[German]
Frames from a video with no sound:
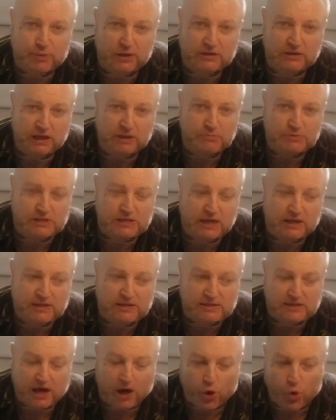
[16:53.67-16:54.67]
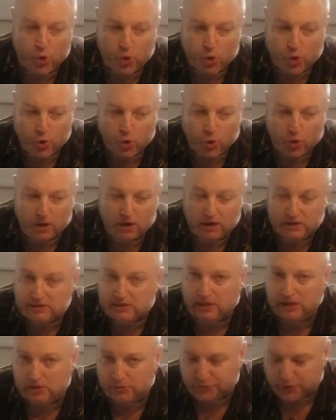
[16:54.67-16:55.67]
bei dem es jetzt auch, es
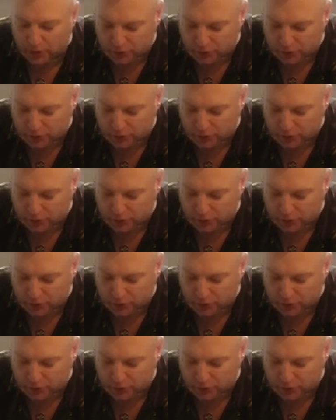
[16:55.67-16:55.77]
gilt